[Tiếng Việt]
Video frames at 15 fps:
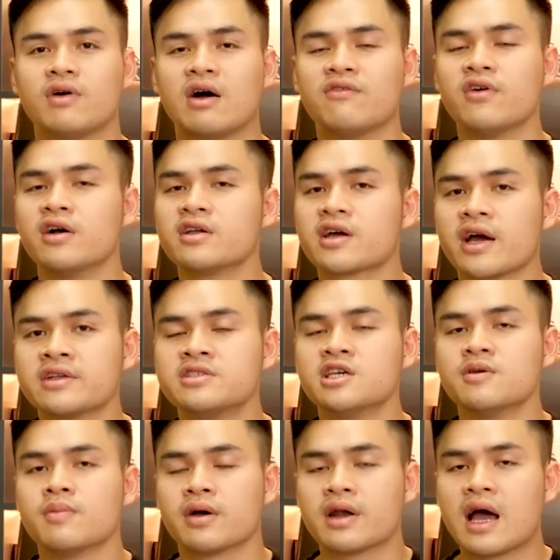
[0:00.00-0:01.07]
Và với những
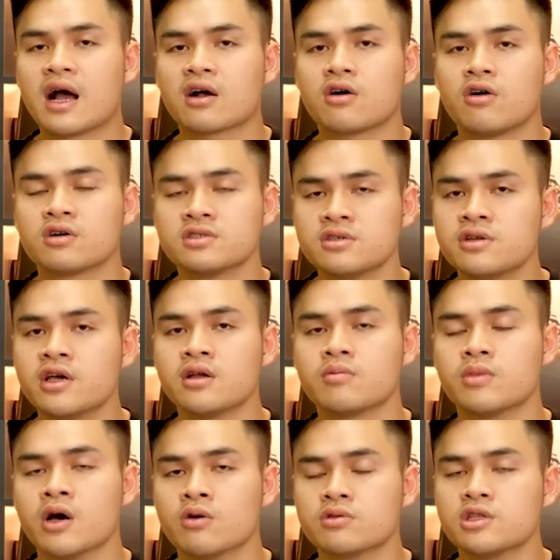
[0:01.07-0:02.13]
anh chị mà đang có dự
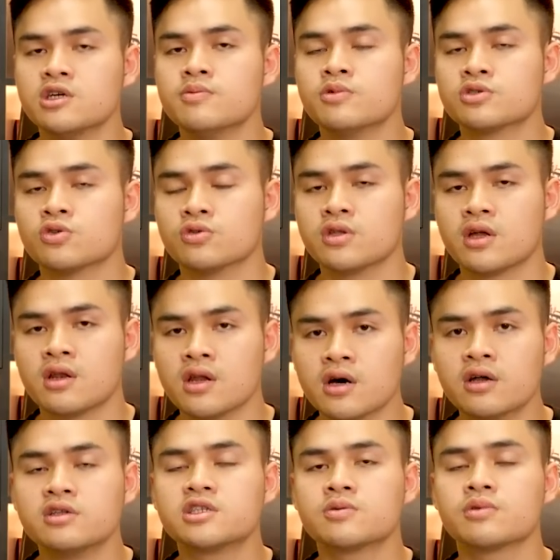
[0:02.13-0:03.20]
định đầu tư một số
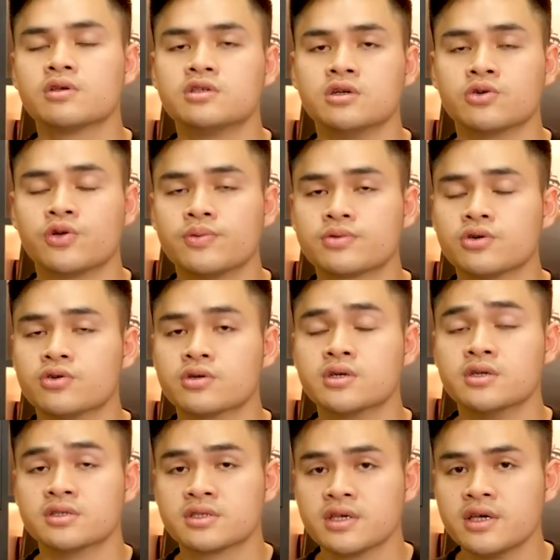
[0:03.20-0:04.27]
tiền lớn trong thị trường
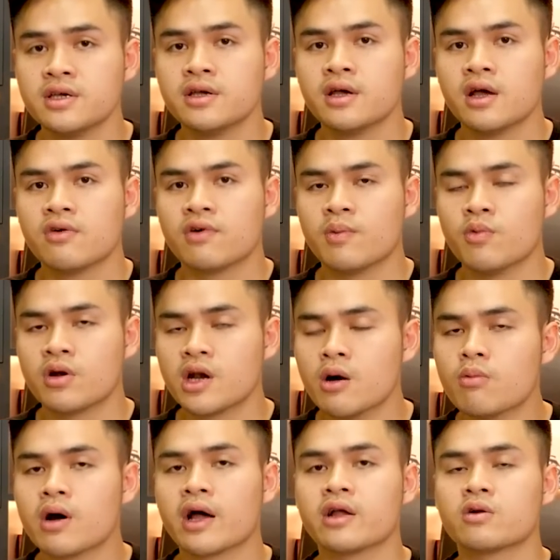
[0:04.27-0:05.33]
cryptocurrency và
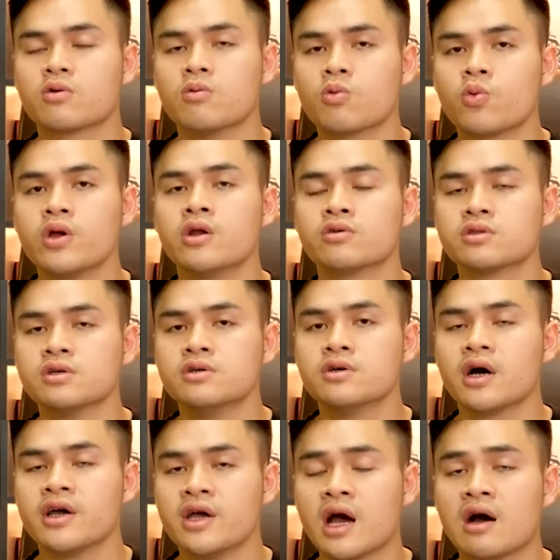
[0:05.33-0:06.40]
muốn đồng hành cùng quỹ đầu
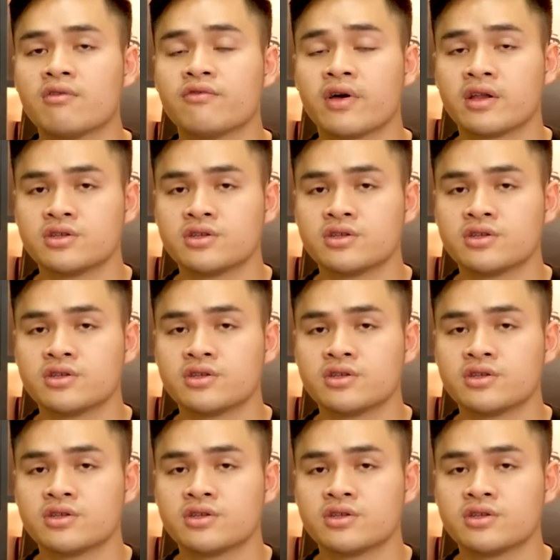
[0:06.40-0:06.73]
tư AR